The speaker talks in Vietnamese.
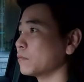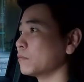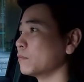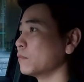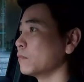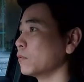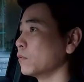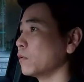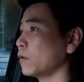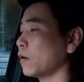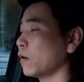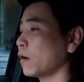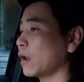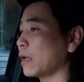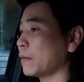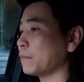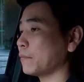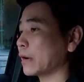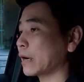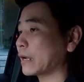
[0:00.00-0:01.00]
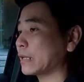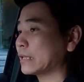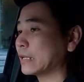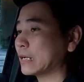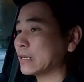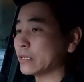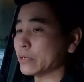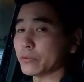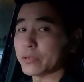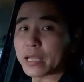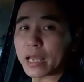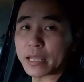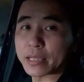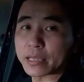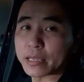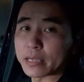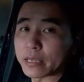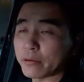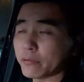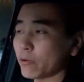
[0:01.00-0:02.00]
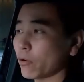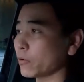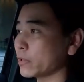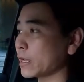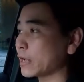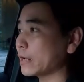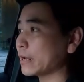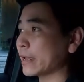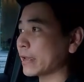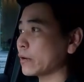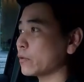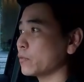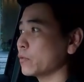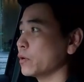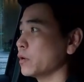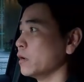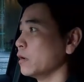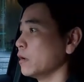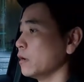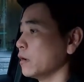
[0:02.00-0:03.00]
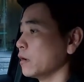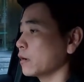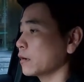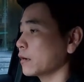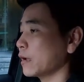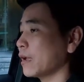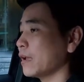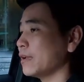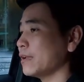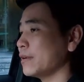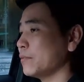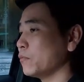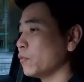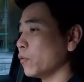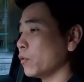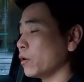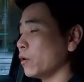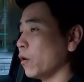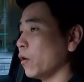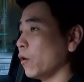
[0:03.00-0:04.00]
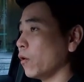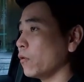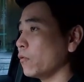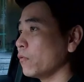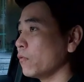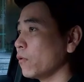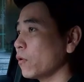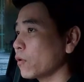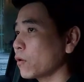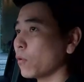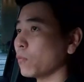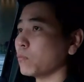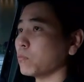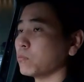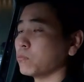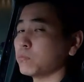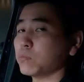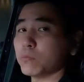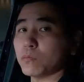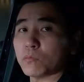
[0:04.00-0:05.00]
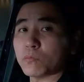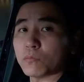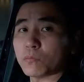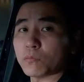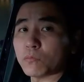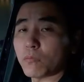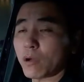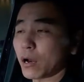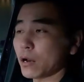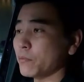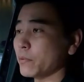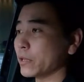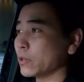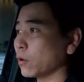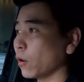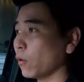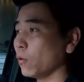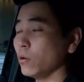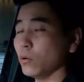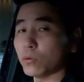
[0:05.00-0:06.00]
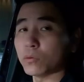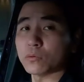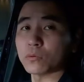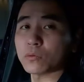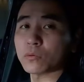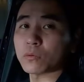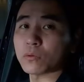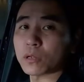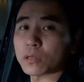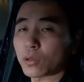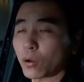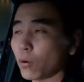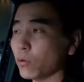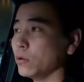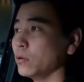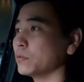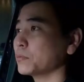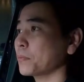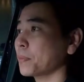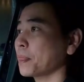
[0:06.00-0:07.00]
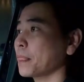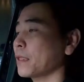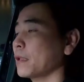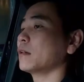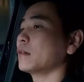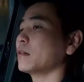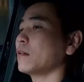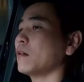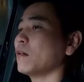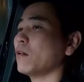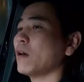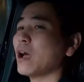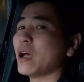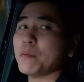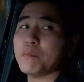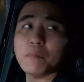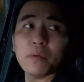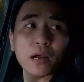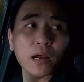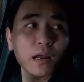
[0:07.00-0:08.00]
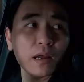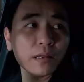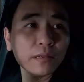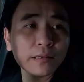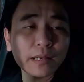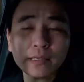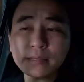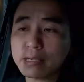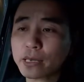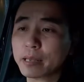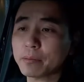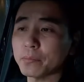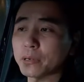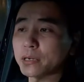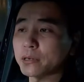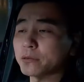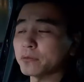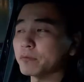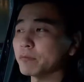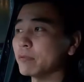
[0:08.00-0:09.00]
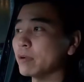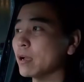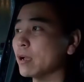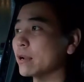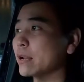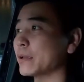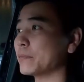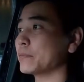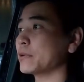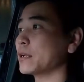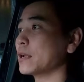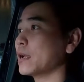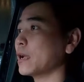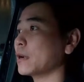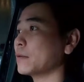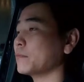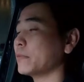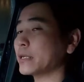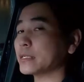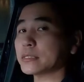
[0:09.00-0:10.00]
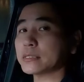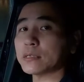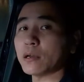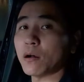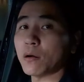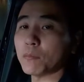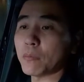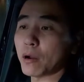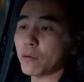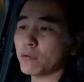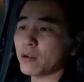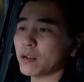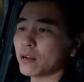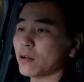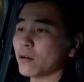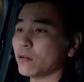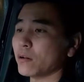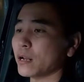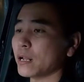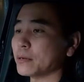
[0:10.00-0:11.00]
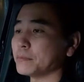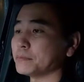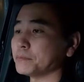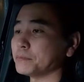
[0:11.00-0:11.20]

mua họ làm bằng cái chất liệu da gì á họ dán keo cái cái mùa nó hôi vô cùng mà nó bị thối luôn và thối luôn nó ám hết cái xe mình và đem ra hãng mệt họ bảo là đòi làm